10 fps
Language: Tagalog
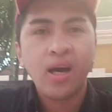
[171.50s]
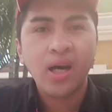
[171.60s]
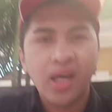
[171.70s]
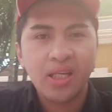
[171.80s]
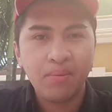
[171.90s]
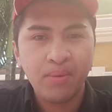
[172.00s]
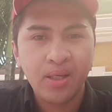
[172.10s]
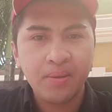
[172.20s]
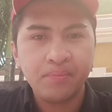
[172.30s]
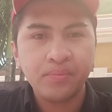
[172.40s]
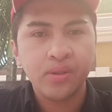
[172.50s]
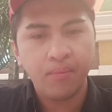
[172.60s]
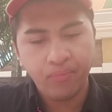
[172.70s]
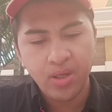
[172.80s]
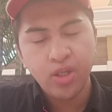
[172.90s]
Academy.
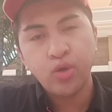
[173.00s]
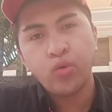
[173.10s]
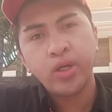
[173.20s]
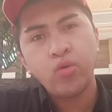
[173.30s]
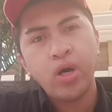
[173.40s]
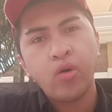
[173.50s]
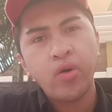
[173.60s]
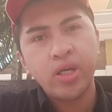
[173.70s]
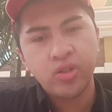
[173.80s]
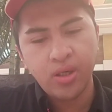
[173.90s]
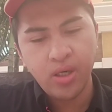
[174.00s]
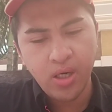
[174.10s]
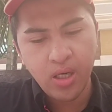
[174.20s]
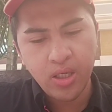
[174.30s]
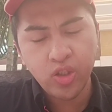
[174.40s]
Yung pinuha ko
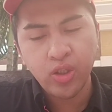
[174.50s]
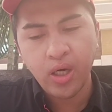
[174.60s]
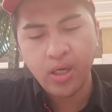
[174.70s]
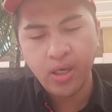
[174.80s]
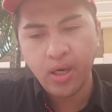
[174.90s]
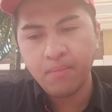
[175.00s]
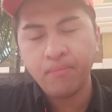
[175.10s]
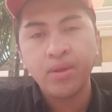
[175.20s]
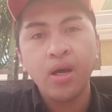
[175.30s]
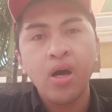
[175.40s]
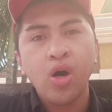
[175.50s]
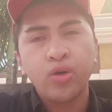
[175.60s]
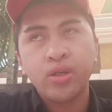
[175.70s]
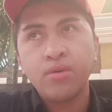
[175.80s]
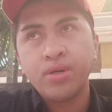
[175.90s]
HR, HRM,
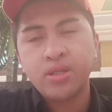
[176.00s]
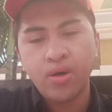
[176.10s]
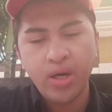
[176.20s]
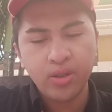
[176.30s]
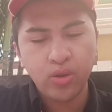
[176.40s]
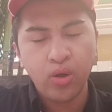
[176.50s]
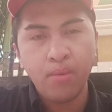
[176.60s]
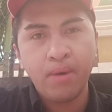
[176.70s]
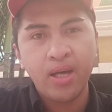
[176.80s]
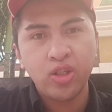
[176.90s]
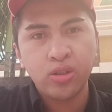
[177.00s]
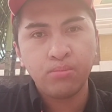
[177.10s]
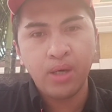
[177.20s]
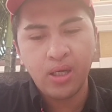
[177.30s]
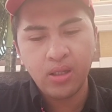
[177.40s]
Hotel Restaurant Tour
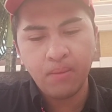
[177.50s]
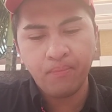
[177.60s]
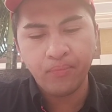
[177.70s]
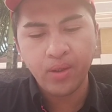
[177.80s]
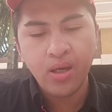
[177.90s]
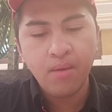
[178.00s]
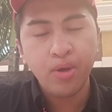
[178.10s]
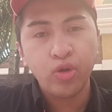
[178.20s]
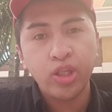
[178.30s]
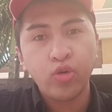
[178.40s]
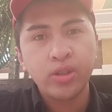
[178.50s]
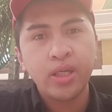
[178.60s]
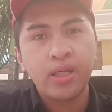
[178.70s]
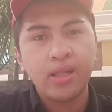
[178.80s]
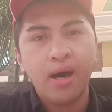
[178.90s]
Management. Pero hindi ko
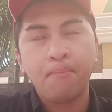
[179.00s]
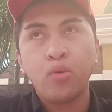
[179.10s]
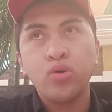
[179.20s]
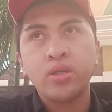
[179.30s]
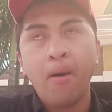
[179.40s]
siya natapos.